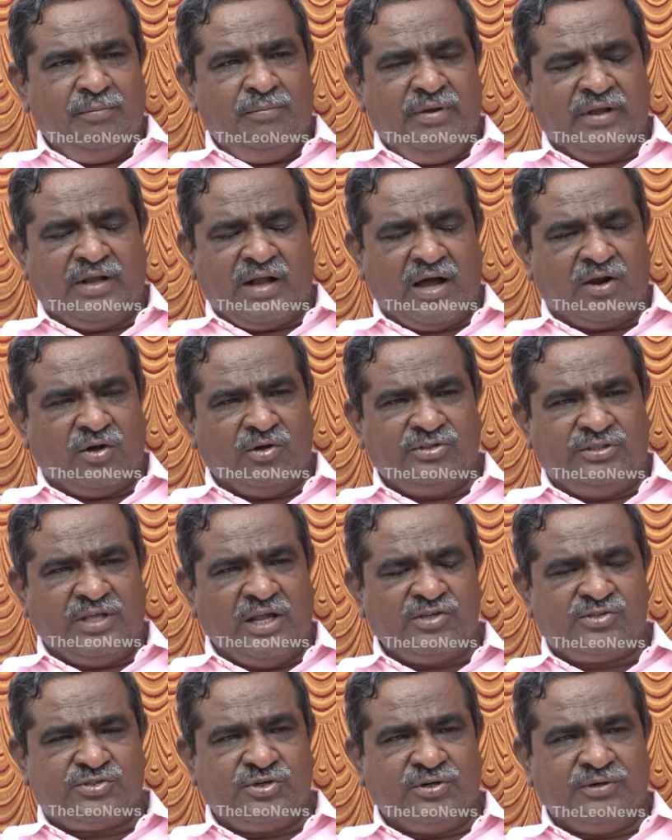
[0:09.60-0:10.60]
మీకు ఆ రోజు
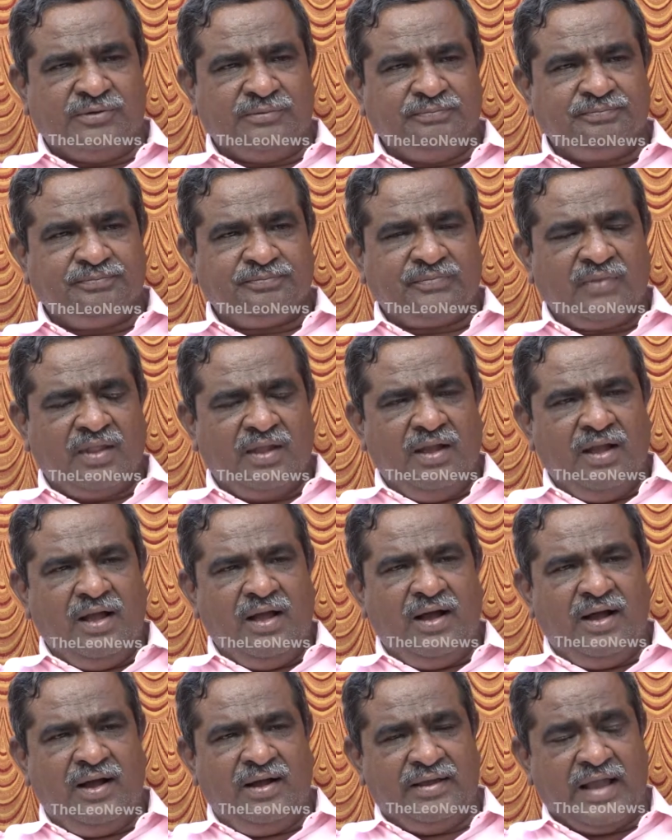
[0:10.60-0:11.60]
తెలుసు
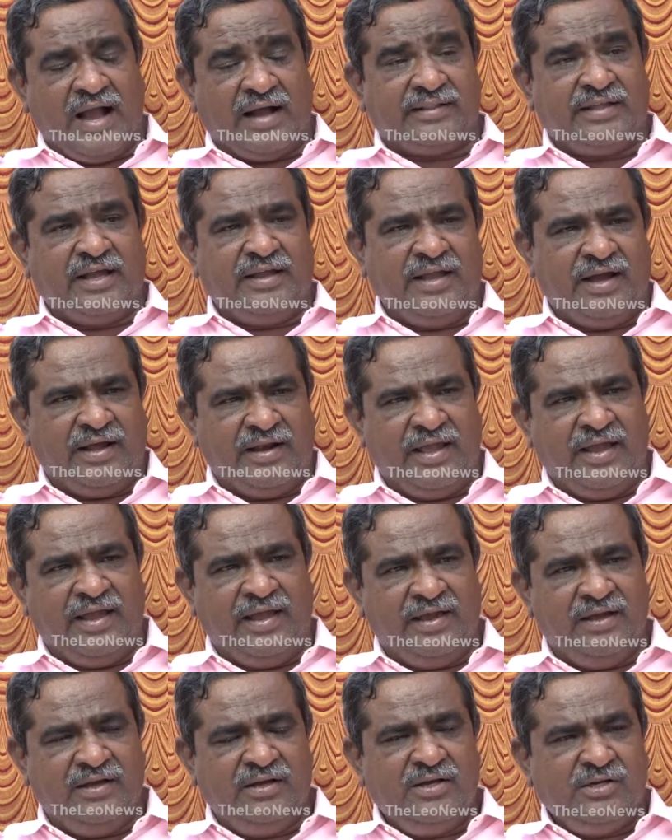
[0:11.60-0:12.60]
యాదయ్య అనే
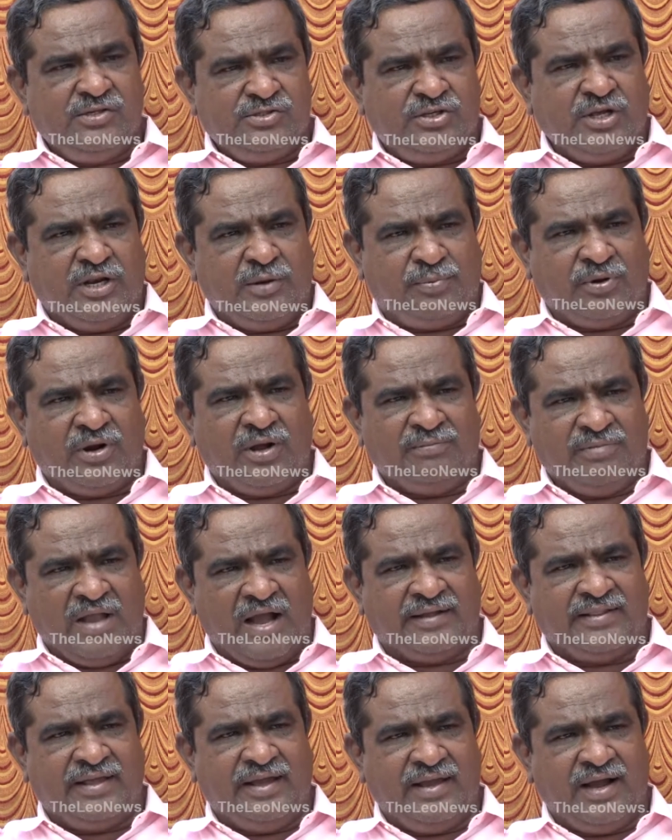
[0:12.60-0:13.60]
సిరిపురం
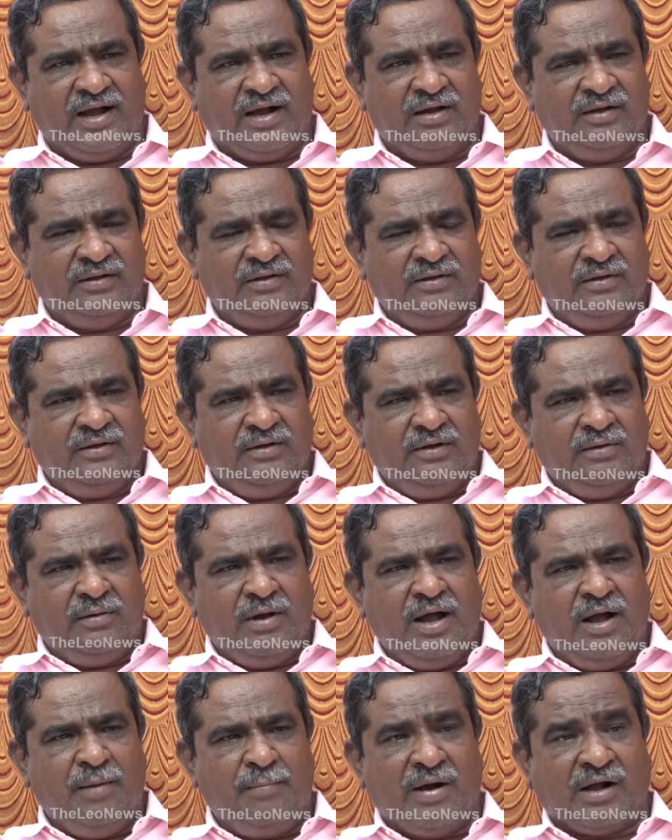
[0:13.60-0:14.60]
యాదయ్య
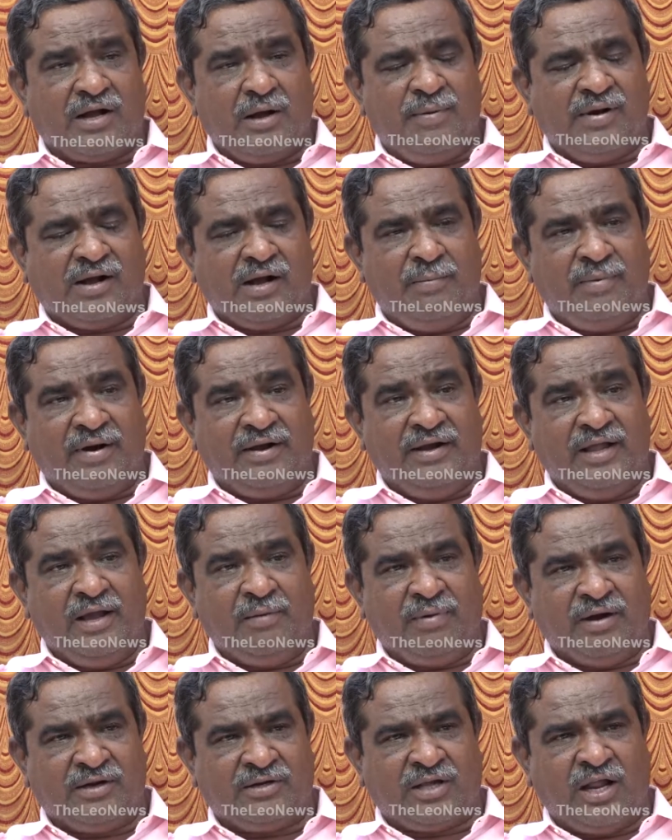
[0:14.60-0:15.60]
బగబగ మండే
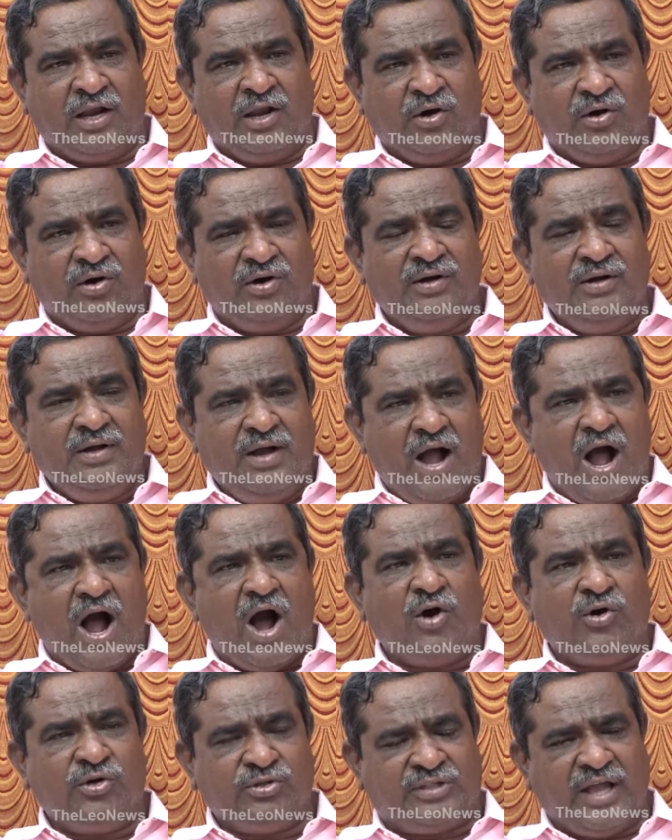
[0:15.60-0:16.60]
మంటల్లో
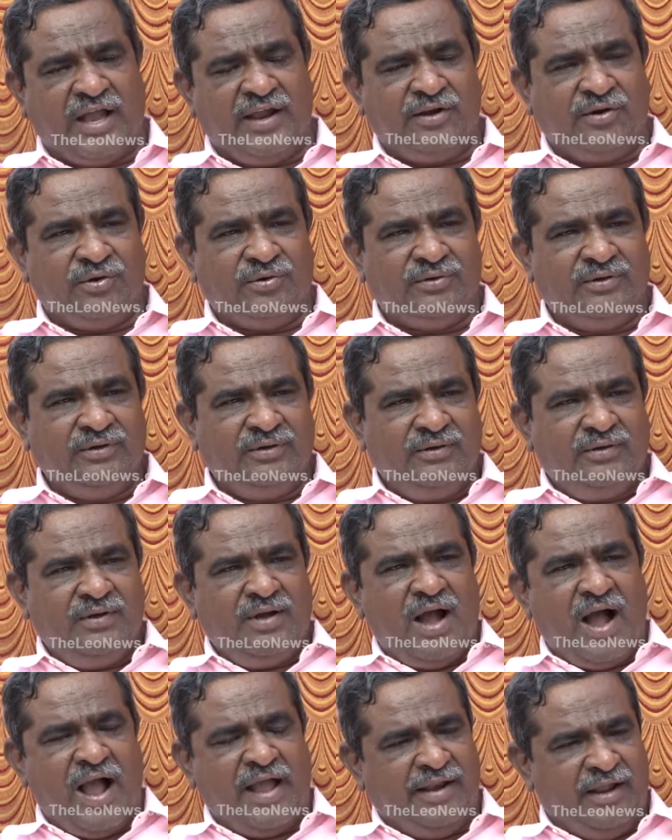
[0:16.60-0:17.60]
ఆవుతయిండు
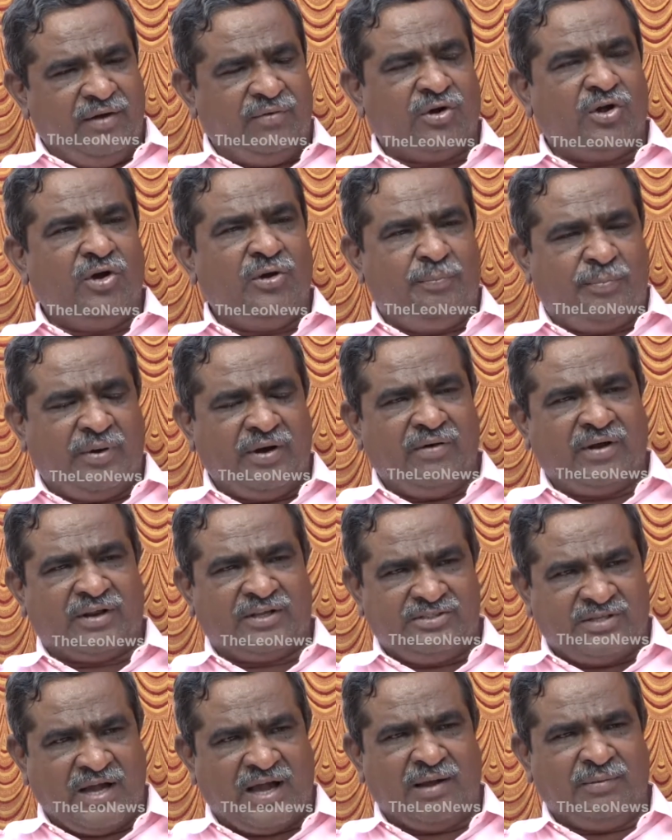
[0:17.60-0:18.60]
ఆయన ఎవరో
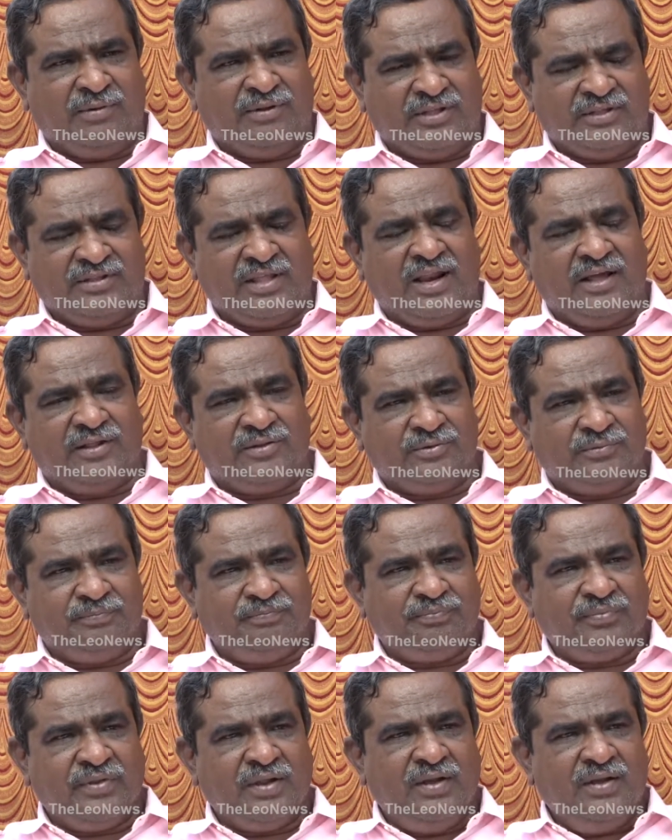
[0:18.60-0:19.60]
ఇప్పటివరకు చాలామందికి తెలియదు
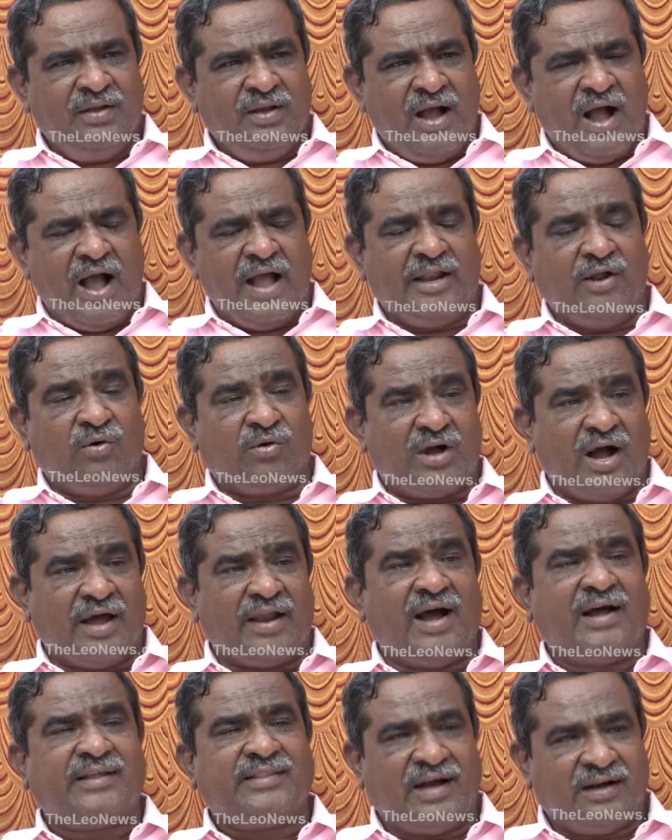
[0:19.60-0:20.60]
ఆయన ఒక
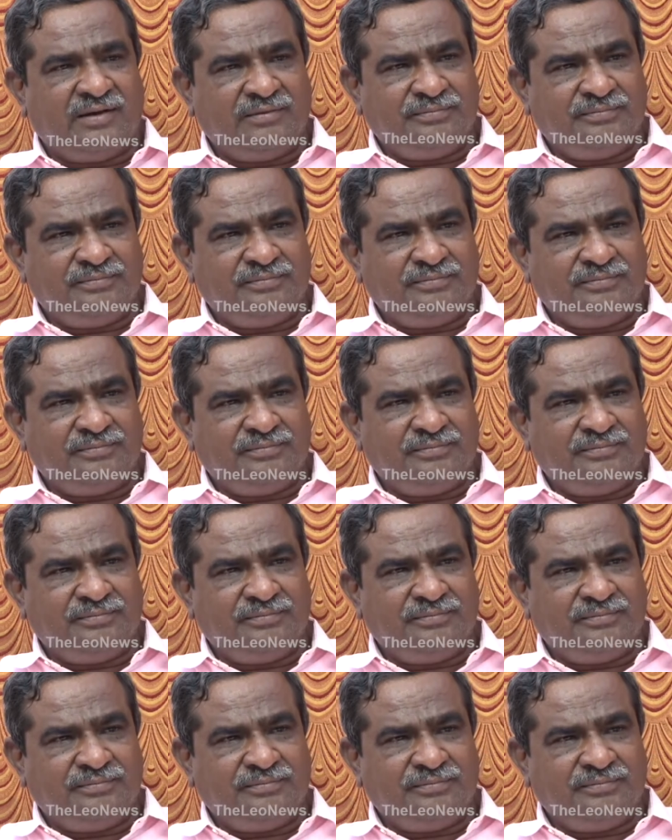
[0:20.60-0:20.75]
అనాథ